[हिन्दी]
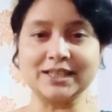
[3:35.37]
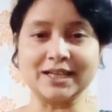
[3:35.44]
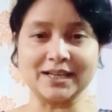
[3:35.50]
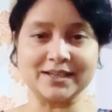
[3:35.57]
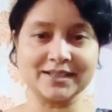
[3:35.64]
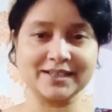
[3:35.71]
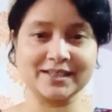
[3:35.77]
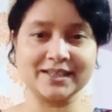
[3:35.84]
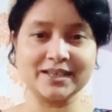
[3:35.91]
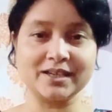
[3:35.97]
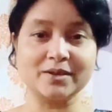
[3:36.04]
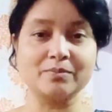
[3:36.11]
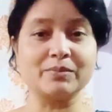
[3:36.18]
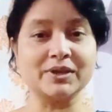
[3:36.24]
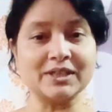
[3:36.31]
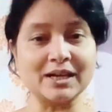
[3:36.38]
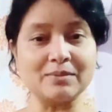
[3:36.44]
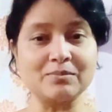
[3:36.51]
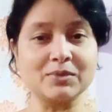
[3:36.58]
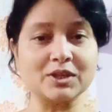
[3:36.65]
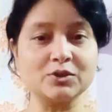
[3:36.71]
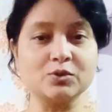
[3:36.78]
तो ये ध्यान रखिए
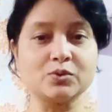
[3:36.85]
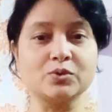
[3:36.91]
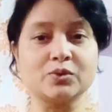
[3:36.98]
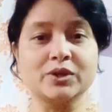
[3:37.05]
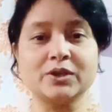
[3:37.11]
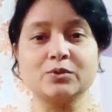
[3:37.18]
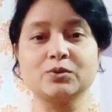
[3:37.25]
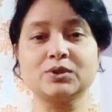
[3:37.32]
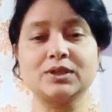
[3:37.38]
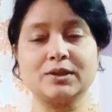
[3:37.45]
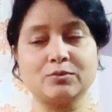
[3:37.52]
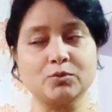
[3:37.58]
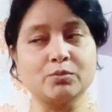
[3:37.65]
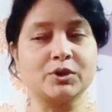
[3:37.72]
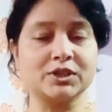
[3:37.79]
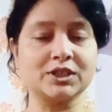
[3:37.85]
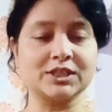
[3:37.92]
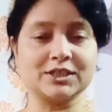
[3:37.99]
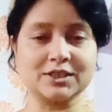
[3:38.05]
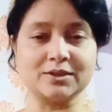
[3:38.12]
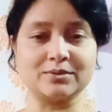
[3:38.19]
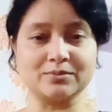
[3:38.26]
बादाम का जो रोगन होता है वो
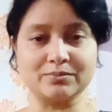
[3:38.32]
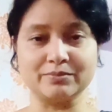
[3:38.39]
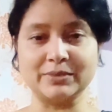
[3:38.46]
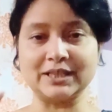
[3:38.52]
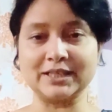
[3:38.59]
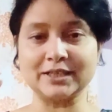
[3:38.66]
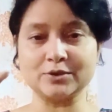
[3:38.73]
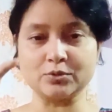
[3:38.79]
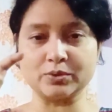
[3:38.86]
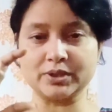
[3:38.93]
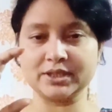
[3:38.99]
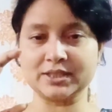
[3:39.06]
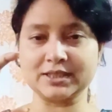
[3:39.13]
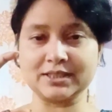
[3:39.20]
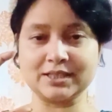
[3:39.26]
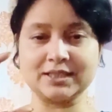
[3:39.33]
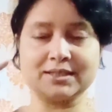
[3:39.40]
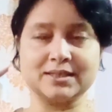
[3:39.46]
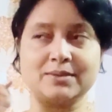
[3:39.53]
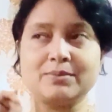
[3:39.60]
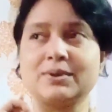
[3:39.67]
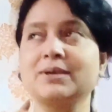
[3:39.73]
बहुत अच्छा मिलता है छोटे से
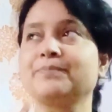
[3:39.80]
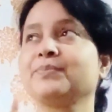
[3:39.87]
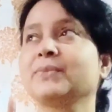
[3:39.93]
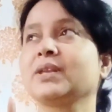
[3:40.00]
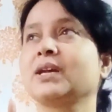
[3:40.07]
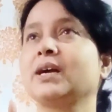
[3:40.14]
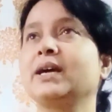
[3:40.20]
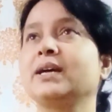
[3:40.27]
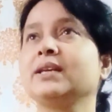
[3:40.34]
सीसी में